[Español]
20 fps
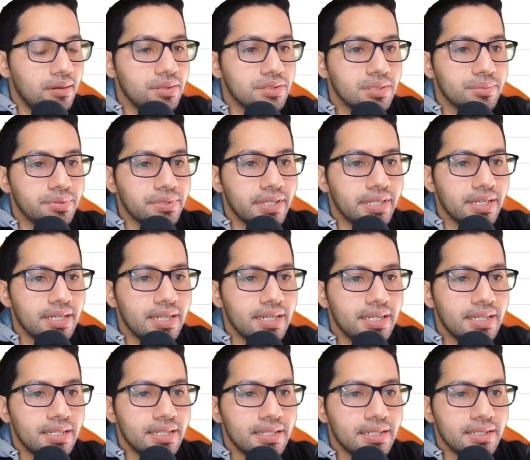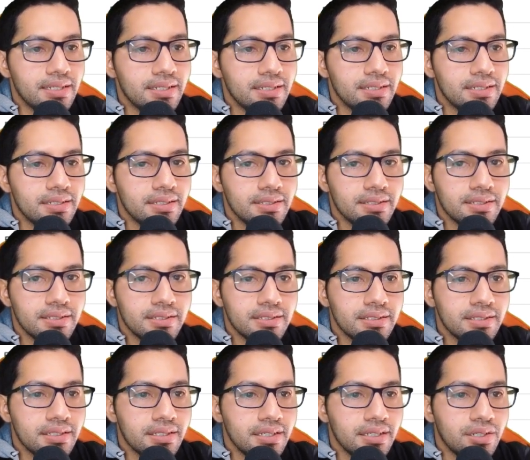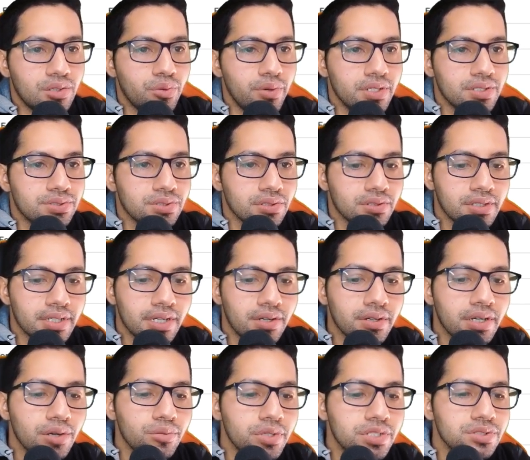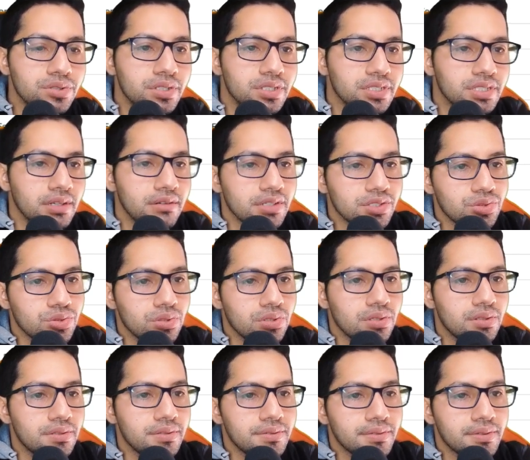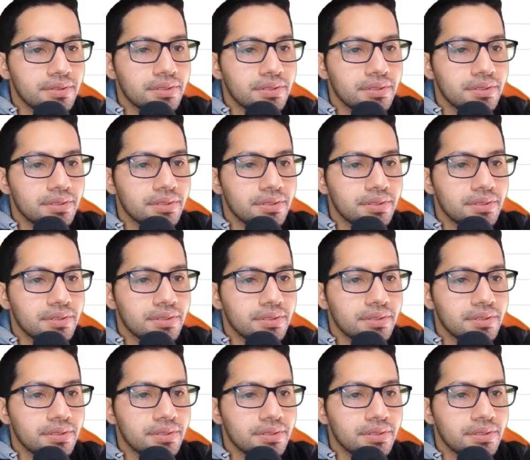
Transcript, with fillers: Vamos a ponerle eh, Wilson. Creo que Wilson estaba chulo.